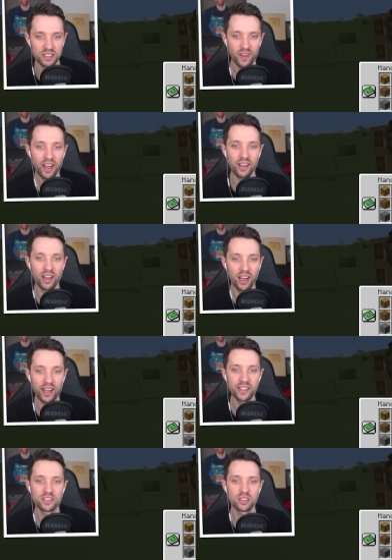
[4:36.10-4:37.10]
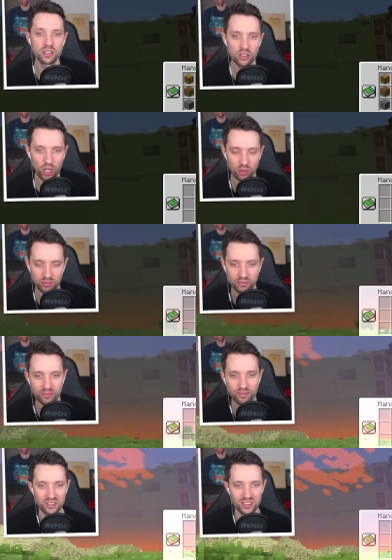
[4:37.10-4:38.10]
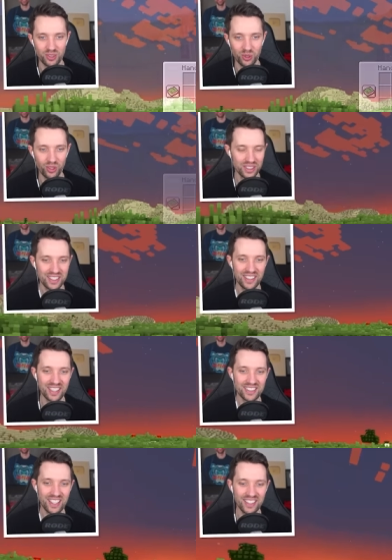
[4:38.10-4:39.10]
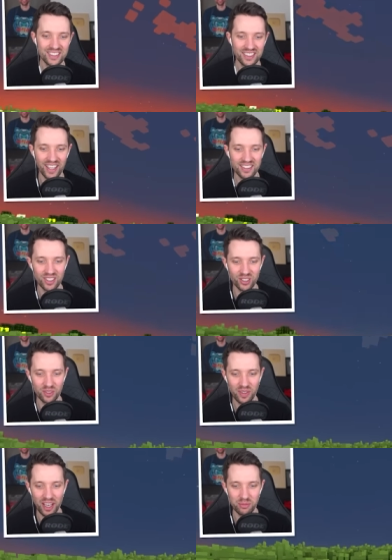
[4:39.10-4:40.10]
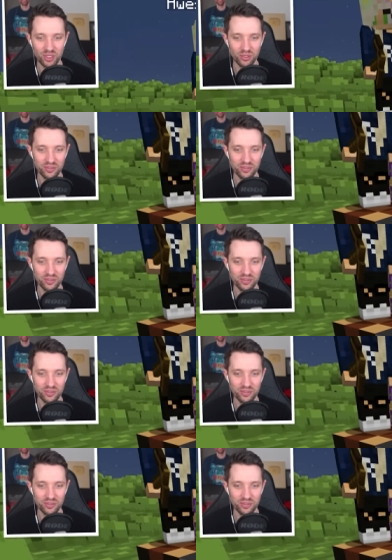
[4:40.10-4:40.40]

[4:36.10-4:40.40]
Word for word: 2, 1, go! Boom. So sieht das Ganze jetzt aus. Und wir haben es auch